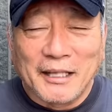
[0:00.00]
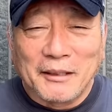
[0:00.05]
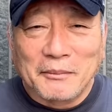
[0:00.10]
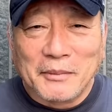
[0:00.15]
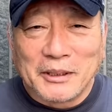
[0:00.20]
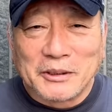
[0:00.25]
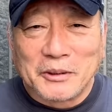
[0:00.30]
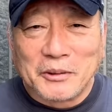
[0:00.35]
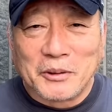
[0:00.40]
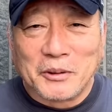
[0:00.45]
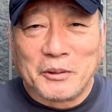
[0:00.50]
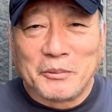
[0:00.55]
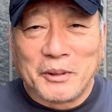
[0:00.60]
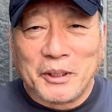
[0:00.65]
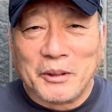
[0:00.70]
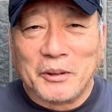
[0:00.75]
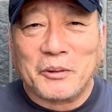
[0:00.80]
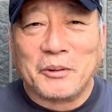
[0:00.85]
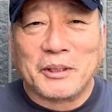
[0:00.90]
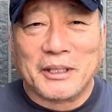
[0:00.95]
まあ、それを
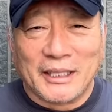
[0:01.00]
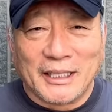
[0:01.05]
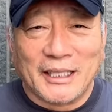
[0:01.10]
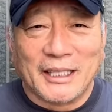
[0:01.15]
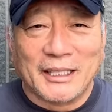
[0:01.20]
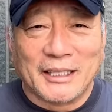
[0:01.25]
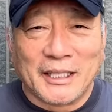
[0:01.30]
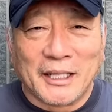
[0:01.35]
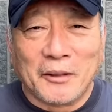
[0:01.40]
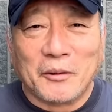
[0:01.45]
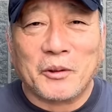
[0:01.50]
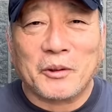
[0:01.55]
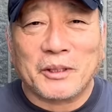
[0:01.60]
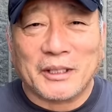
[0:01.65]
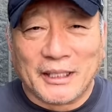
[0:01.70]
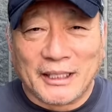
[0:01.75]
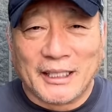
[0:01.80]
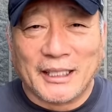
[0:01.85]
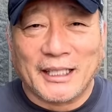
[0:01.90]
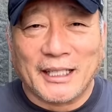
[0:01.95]
見本に手本
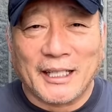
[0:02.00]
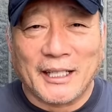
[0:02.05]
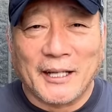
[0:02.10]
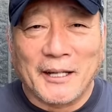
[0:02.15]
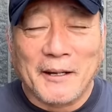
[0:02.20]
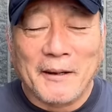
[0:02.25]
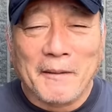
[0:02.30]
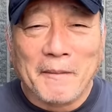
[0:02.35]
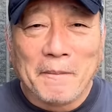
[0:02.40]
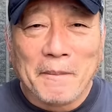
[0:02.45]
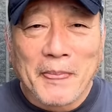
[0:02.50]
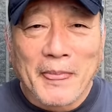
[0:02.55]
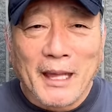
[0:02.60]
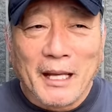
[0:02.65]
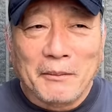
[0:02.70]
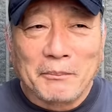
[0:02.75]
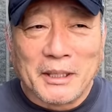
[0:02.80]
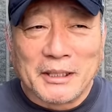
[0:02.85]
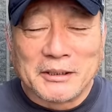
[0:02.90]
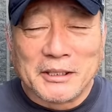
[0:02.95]
に、
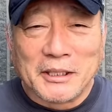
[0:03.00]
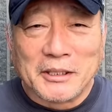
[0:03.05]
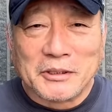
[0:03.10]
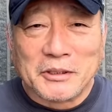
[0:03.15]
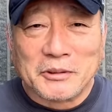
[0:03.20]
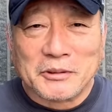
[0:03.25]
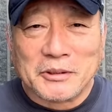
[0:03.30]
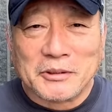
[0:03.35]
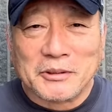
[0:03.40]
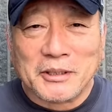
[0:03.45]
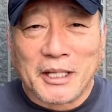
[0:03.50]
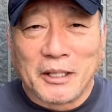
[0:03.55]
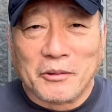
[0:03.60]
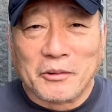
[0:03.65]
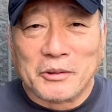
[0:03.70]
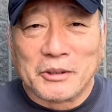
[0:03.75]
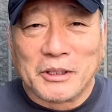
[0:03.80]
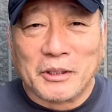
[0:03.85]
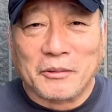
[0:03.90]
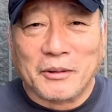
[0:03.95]
まあ、成長する可
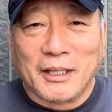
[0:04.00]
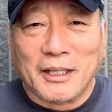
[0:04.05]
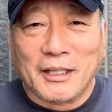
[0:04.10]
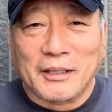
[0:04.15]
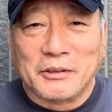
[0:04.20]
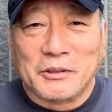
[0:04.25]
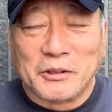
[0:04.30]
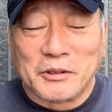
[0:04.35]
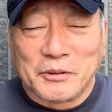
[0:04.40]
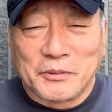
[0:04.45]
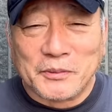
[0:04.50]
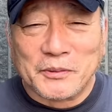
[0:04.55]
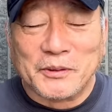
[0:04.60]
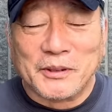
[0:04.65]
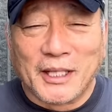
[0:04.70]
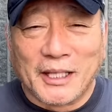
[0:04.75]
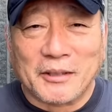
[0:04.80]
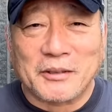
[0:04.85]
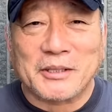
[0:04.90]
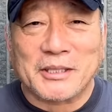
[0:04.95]
能性は十
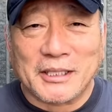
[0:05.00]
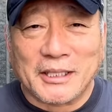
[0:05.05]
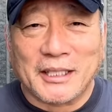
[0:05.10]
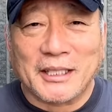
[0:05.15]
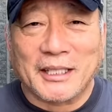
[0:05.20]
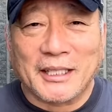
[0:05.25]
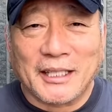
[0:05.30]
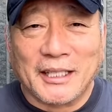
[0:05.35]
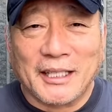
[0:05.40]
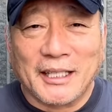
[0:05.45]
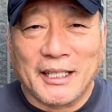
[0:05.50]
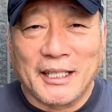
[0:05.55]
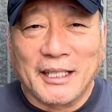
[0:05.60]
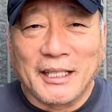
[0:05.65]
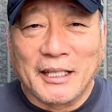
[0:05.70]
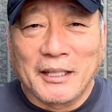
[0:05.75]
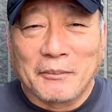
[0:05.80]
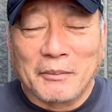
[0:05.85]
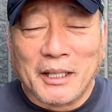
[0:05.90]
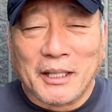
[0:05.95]
分あるし、
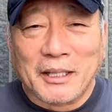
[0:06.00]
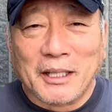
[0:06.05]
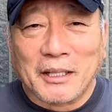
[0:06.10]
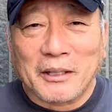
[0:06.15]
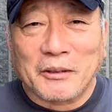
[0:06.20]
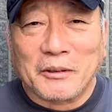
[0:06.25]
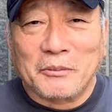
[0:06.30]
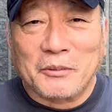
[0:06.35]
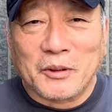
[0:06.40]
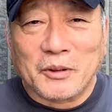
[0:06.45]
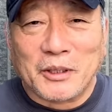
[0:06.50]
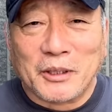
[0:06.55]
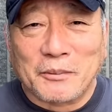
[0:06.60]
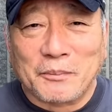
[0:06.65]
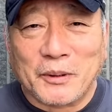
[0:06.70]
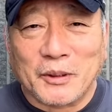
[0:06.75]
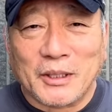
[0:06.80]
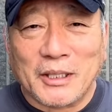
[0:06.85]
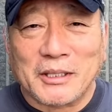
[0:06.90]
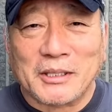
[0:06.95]
まあ、彼の持ってる
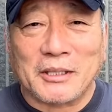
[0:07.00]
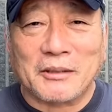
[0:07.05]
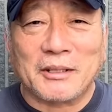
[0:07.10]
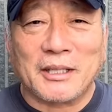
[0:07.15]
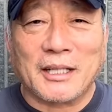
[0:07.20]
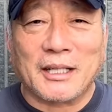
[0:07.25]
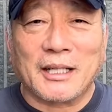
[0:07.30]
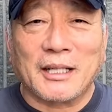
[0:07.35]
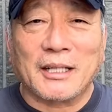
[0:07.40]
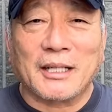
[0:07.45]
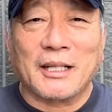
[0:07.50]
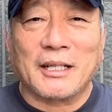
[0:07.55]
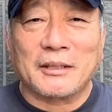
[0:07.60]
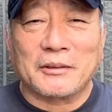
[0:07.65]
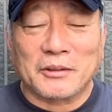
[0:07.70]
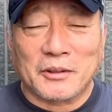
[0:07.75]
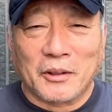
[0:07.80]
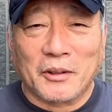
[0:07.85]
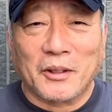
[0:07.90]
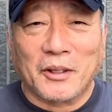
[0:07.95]
ポテンシャルから考え
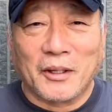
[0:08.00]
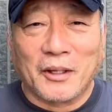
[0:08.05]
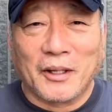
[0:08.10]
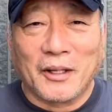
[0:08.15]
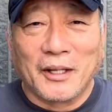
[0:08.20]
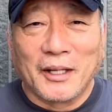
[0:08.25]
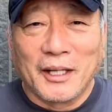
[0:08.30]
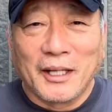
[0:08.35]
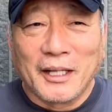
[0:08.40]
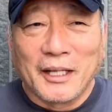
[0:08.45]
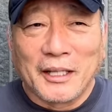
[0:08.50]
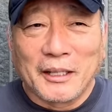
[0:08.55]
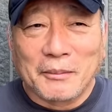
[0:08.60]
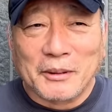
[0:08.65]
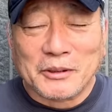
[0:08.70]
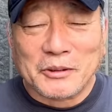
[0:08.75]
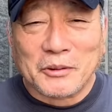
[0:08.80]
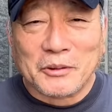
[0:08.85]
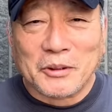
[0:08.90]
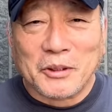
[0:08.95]
ると
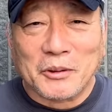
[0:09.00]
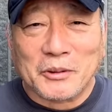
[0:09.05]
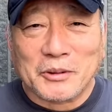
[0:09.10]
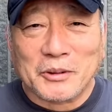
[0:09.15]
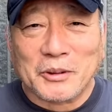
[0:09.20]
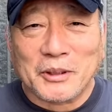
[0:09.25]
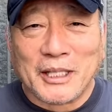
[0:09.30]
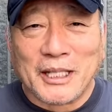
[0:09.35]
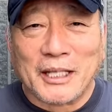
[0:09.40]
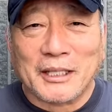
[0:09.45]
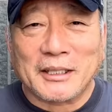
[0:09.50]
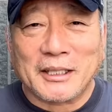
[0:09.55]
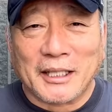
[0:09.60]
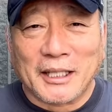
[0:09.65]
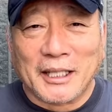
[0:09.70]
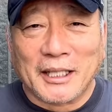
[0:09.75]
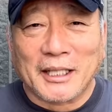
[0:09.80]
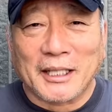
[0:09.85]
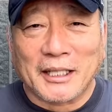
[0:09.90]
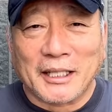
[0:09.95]
まあ、その競争に勝ってい
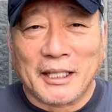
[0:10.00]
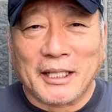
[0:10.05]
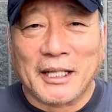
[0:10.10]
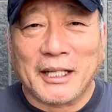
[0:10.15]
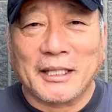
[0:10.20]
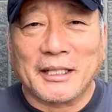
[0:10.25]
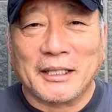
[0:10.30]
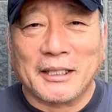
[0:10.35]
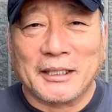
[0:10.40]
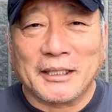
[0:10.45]
かなきゃいけない